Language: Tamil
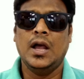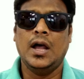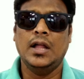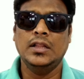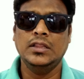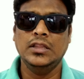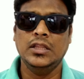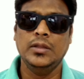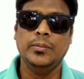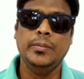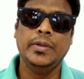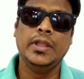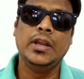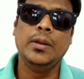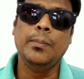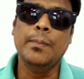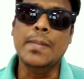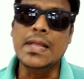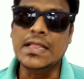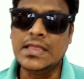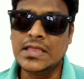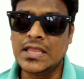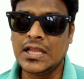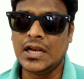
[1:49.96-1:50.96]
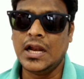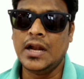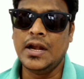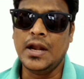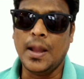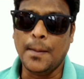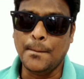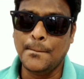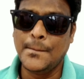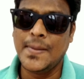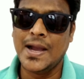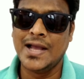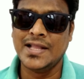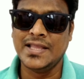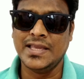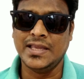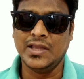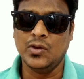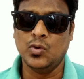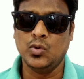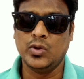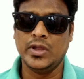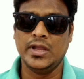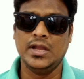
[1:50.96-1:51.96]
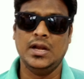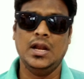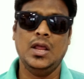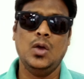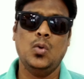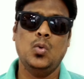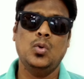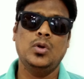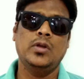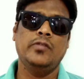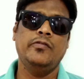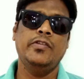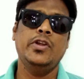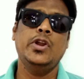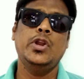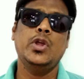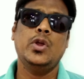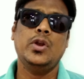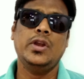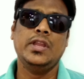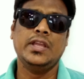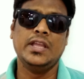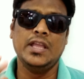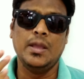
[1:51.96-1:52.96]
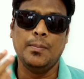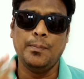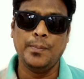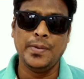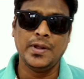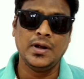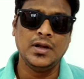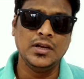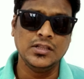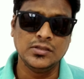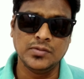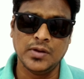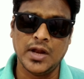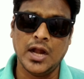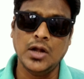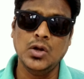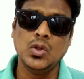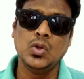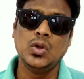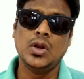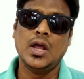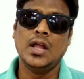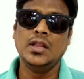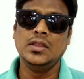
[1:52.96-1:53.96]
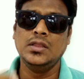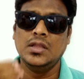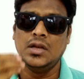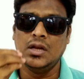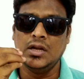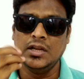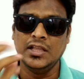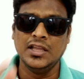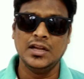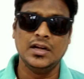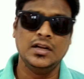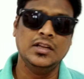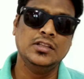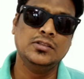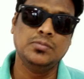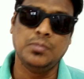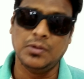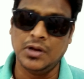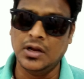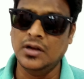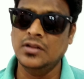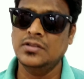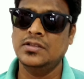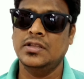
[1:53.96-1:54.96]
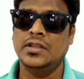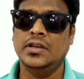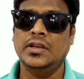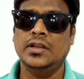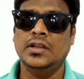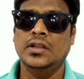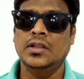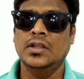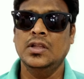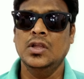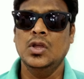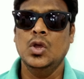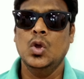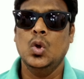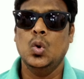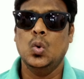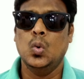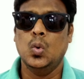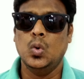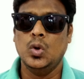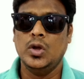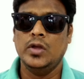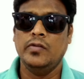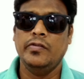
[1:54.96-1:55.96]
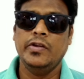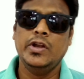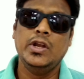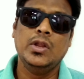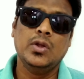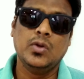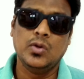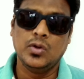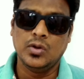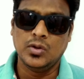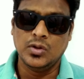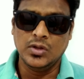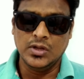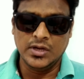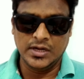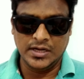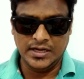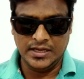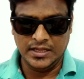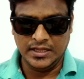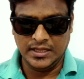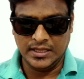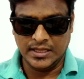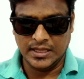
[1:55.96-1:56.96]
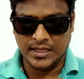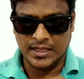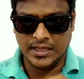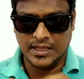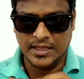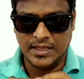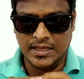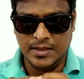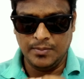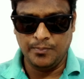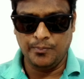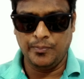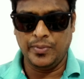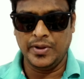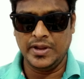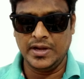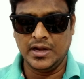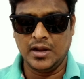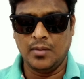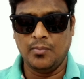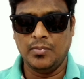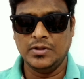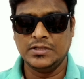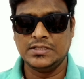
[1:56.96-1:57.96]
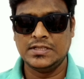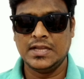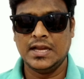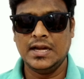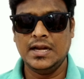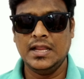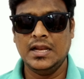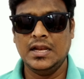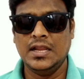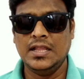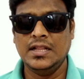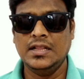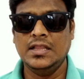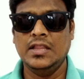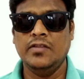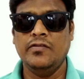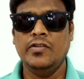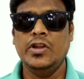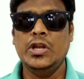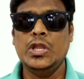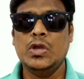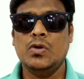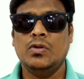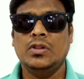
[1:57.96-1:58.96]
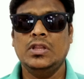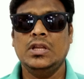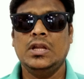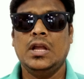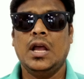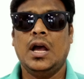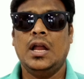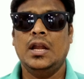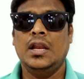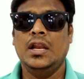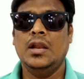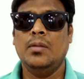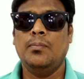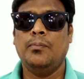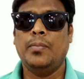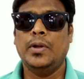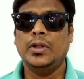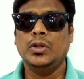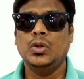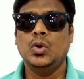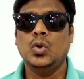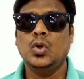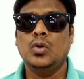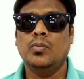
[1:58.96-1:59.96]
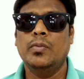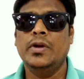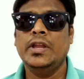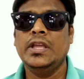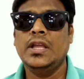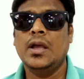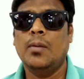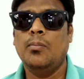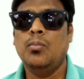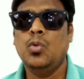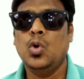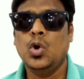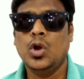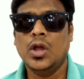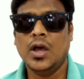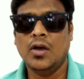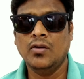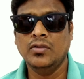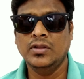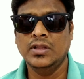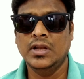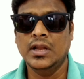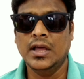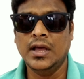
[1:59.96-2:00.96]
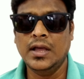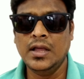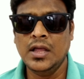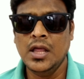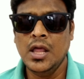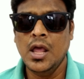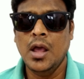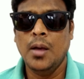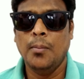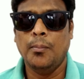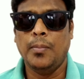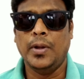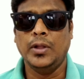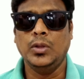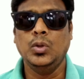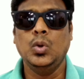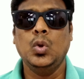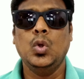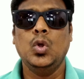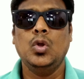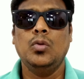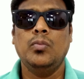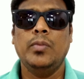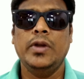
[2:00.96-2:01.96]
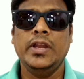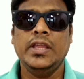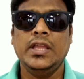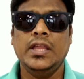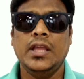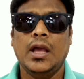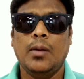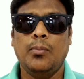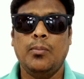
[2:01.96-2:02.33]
அந்தமாரி மித்தெல்லாம் நம்பாதீங்க ஓகேங்களா உங்கள் வீடியோ நீங்கள் எப்போ ரிலீஸ் பண்ண நடு ராத்திரில் நீங்கள் ரிலீஸ் பண்ணாலும் சரி உங்கள் வீடியோ நீங்கள் இப்போ நம்ம சேனலில் இந்த வீடியோ வந்து காலையில் பதினோரு மணிக்கு அப்லோட் ஆகுதுன்னா பதினோரு மணிக்கு